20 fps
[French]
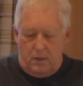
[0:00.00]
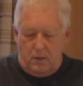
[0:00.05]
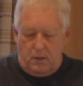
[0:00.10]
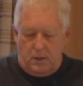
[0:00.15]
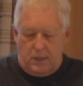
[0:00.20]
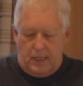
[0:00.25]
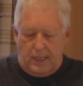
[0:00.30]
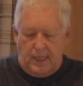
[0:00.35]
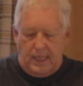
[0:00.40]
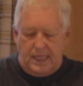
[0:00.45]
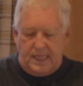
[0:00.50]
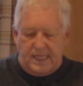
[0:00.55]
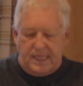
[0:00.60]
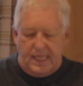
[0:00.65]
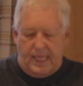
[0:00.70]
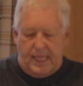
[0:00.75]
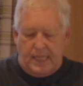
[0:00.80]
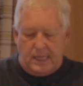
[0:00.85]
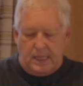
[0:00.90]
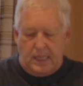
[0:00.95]

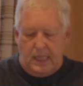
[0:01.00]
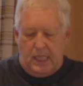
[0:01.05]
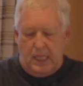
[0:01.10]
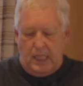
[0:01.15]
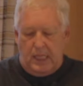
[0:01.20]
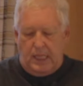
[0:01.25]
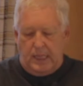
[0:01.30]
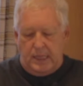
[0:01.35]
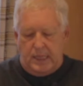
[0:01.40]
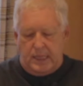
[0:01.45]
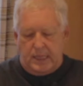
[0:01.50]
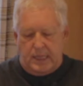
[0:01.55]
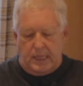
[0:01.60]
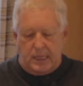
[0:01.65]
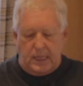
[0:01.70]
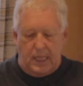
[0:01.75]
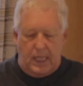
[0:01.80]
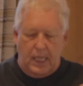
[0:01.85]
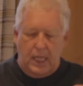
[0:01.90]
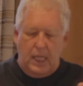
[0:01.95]
1600 et
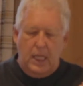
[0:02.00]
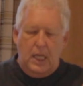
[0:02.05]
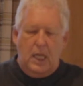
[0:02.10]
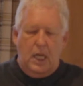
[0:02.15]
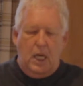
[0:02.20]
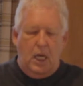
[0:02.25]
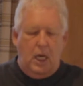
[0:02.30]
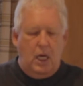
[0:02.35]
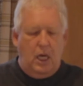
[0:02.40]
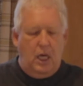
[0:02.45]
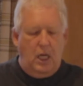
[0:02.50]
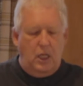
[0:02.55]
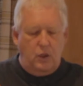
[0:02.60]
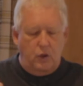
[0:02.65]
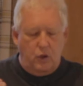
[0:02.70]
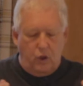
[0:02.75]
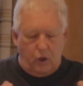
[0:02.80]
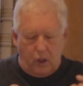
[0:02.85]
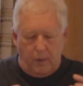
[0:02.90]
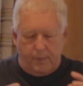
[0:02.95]
1700, euh,
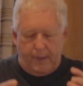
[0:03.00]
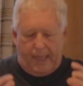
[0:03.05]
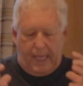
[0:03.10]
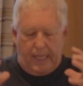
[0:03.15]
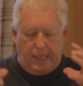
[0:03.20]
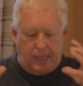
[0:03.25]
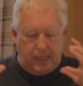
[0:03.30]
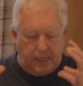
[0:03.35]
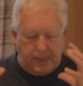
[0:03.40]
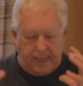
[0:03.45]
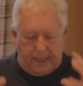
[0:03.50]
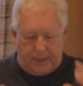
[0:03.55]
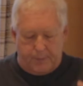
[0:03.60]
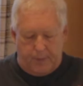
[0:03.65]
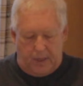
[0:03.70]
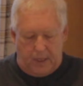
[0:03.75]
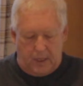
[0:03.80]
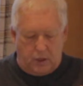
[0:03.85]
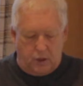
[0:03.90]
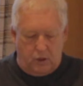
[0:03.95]
l'Europe est en
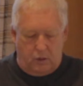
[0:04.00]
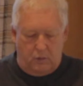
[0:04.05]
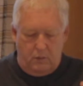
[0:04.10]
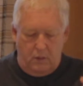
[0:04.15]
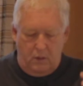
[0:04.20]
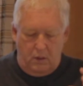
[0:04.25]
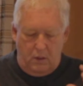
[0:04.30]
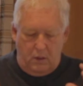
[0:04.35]
expansion.